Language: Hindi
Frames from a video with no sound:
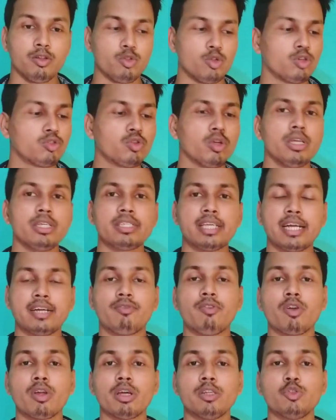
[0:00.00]
दोस्तों इस
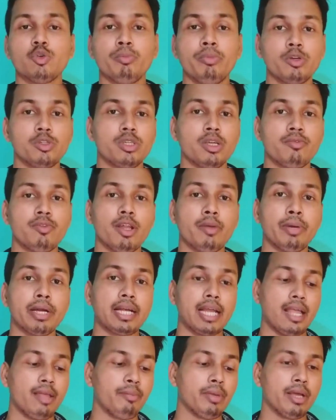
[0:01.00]
हेडफोन का जो म्यूज़िक प्लेबैक
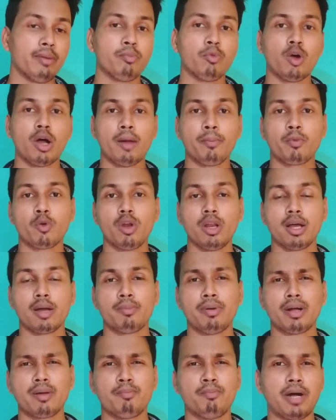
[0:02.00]
टाइम है वो आपको
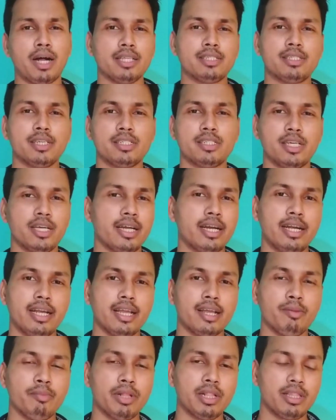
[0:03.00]
लगभग पाँच से छः घंटे
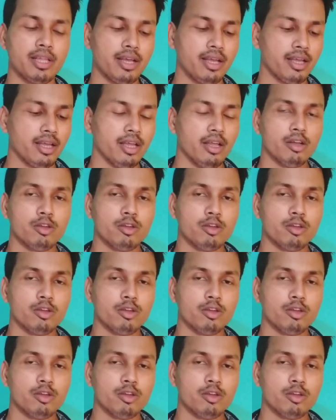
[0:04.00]
का मिलता है